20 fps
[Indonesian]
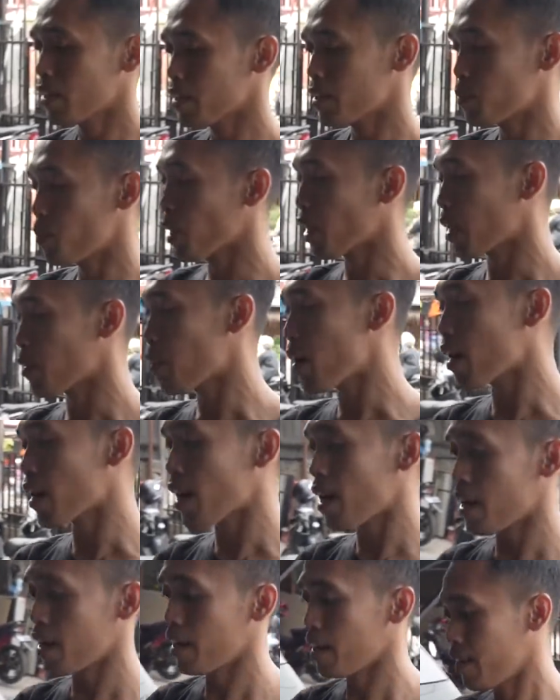speaker
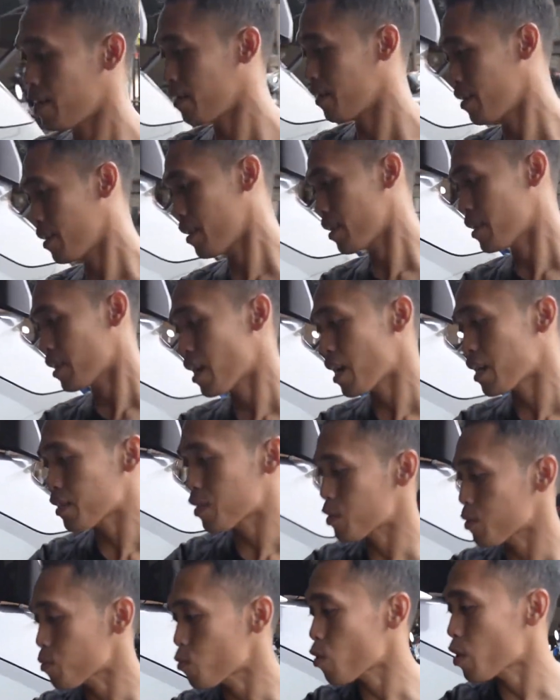belakang kita ganti
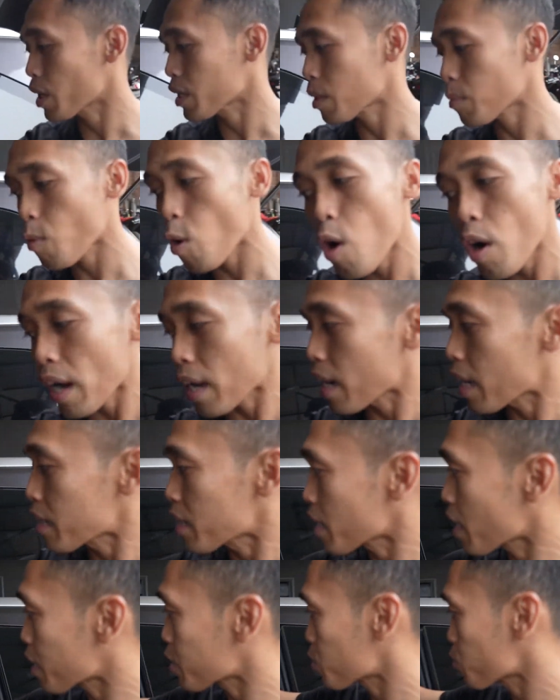semua kita bongkar nanti geng